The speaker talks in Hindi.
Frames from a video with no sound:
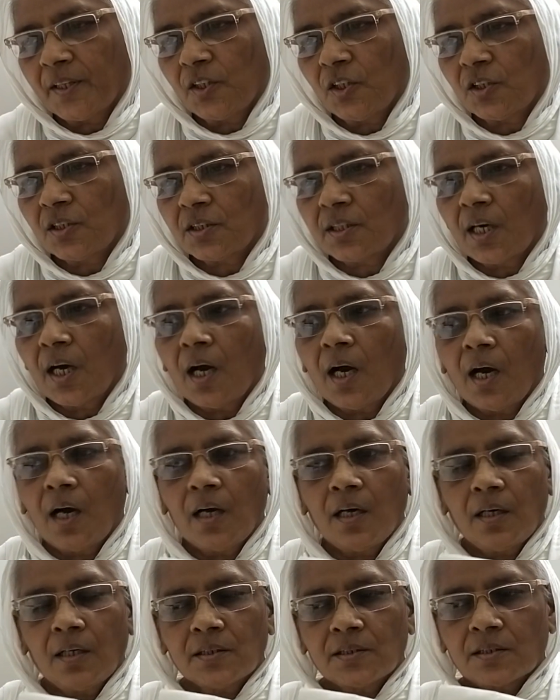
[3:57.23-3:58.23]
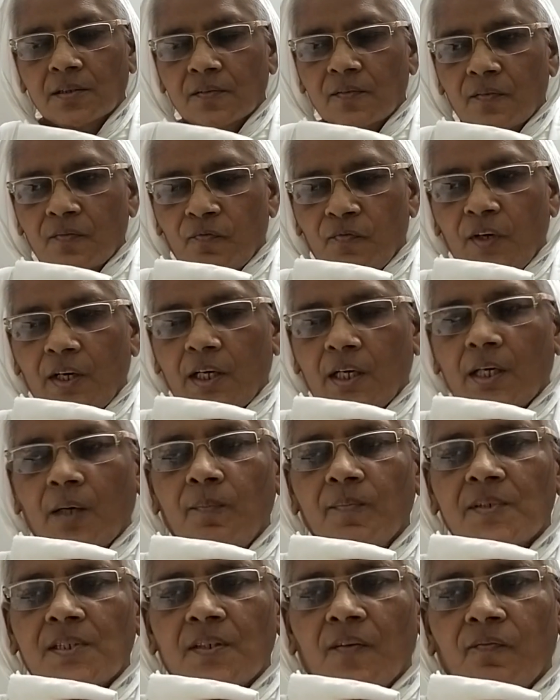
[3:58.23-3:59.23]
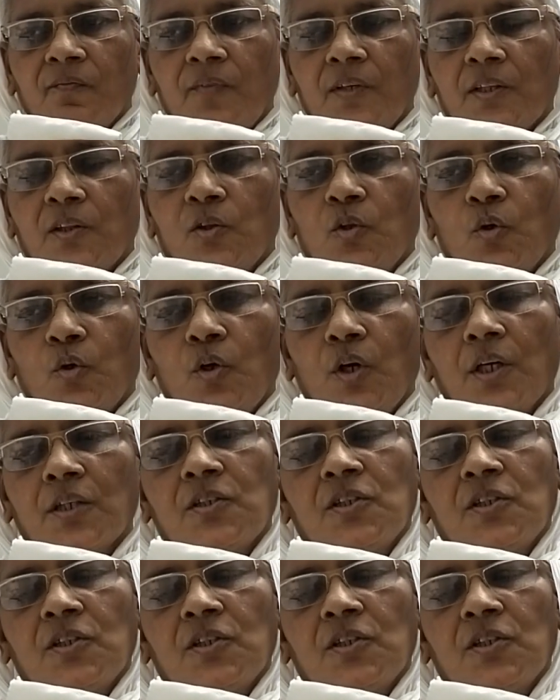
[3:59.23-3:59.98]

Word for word: प्रतिष्ठा विक्रम संवत दो